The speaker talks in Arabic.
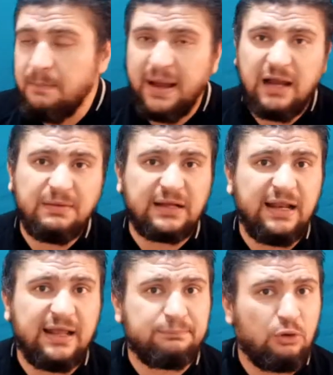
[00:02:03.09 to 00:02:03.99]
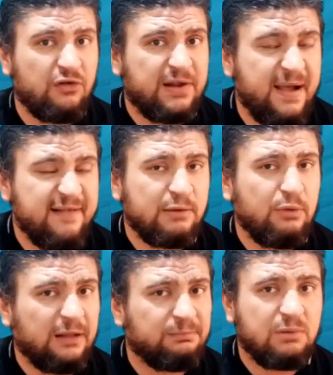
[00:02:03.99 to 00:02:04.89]
والمعايير اللي بتخلي كابتن حسام حسن
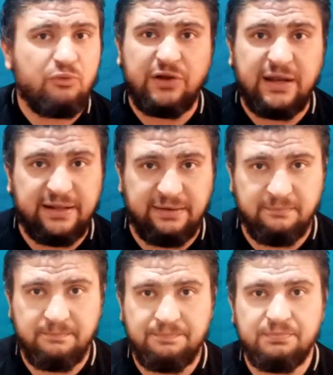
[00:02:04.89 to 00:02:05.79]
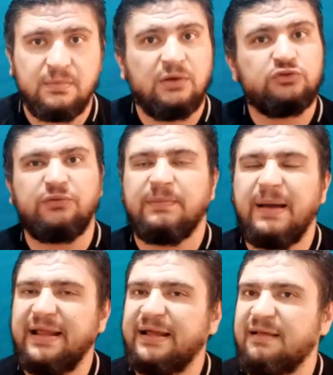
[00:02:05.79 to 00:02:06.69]
واحد من رموز النادي شفت
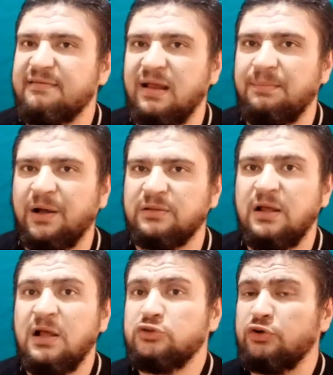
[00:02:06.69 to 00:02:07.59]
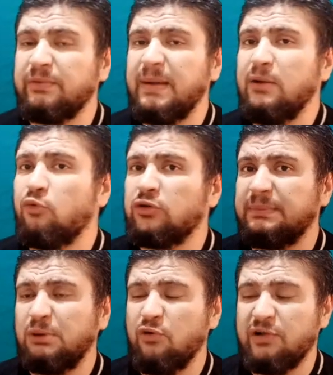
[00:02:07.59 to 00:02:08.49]
بقى ان احنا هنزعل بعض شفت بقى ان وجود
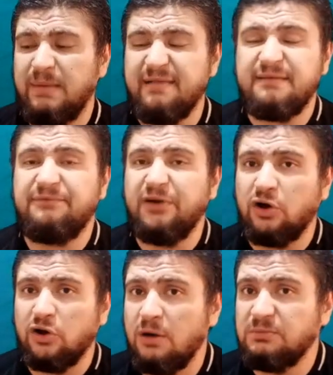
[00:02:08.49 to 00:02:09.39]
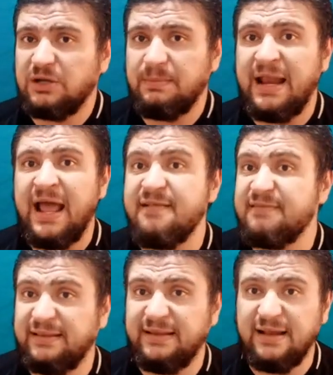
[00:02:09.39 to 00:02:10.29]
كابتن حسام حسن في القناه مش هيبقى ليه اي
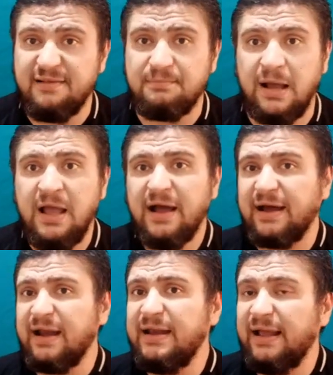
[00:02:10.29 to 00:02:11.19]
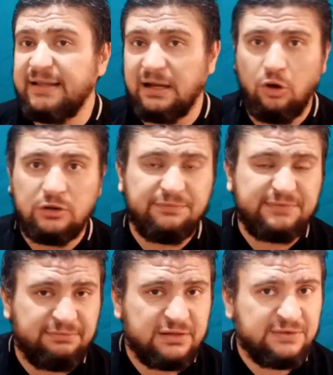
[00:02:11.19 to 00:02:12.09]
60 لازمه غير ان احنا هنقعد
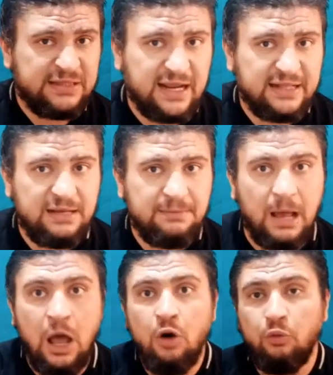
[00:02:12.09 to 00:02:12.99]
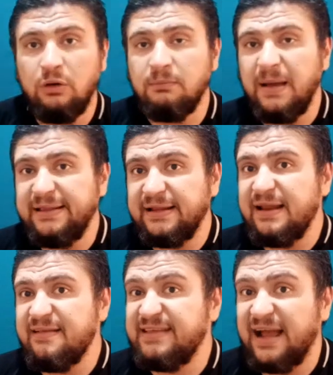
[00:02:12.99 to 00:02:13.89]
نفتح في دفاتر قديمه ونبين
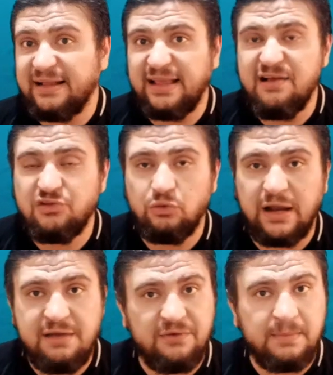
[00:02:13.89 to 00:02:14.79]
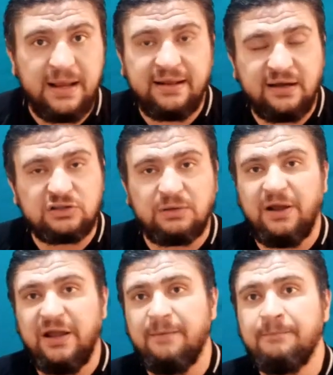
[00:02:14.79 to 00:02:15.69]
الناس دي عندها ازدواجيه في المعايير غير
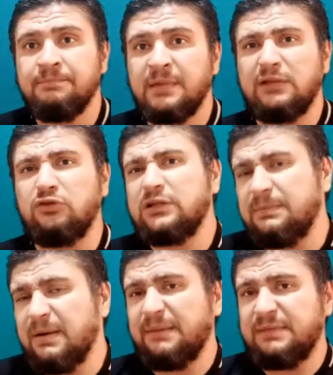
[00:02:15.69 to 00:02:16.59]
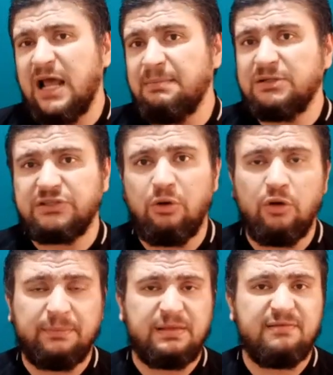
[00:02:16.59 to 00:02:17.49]
طبيعيه هتقولي طب ما كابتن ايمن
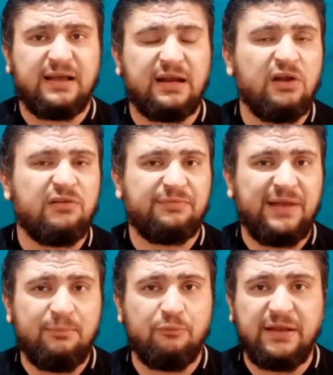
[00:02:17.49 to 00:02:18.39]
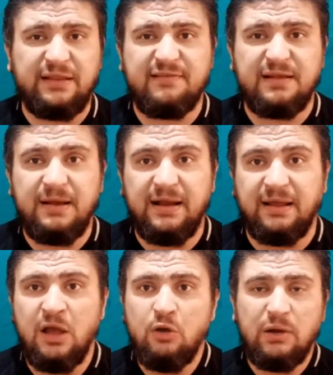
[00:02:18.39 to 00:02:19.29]
شوقي وكابتن زكريا ناصف لعبوا في نادي
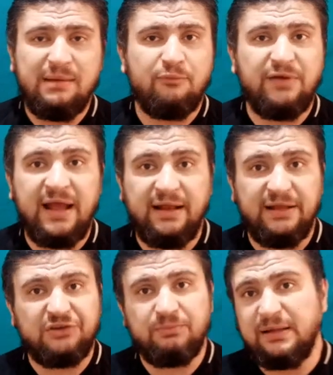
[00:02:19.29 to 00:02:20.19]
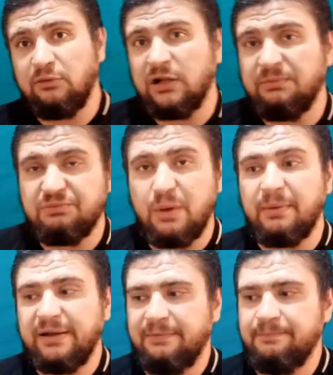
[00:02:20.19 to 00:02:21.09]
الزمالك ولعبوا في الاهلي اشمعنى الولد مش
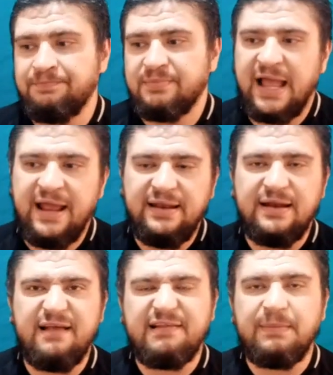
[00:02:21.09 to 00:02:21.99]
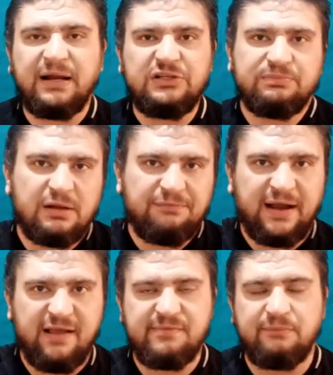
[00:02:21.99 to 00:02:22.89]
معاهم كده؟ لان الناس دي ما كانتش
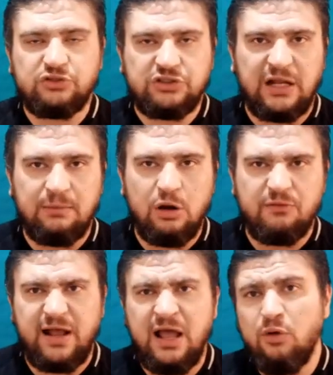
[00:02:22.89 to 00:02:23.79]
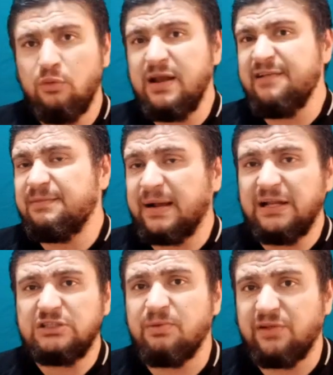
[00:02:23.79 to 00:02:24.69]
بترفع الجزمه في وشنا لا مؤاخذه والناس دي ما
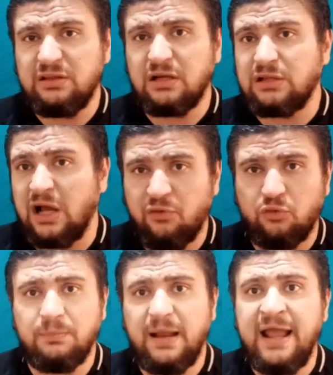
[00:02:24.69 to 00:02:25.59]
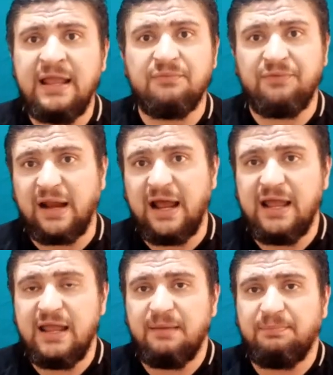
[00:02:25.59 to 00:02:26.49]
كانتش بتصدر تعصب لاي فرقه
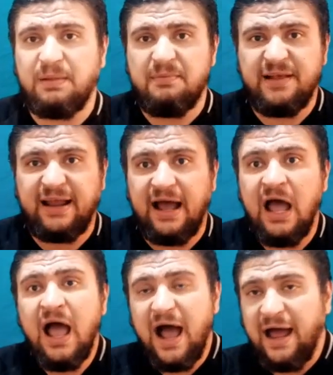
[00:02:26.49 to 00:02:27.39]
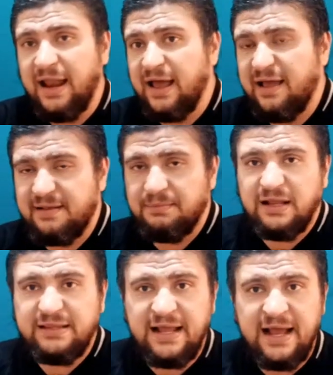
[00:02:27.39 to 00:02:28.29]
هي بتمسكها على حساب
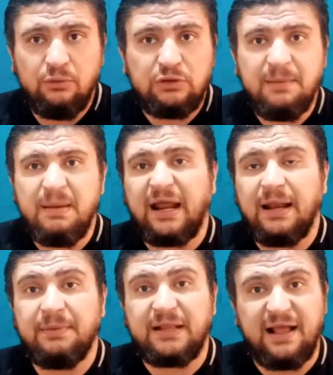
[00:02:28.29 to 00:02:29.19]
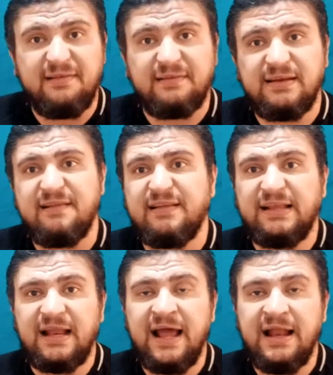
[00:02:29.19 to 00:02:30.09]
النادي الاهلي ودايما كانت بتحسس الناس
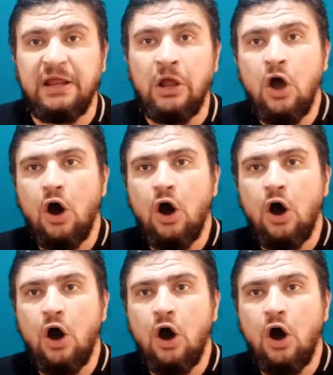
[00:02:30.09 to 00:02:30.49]
ان الاهلي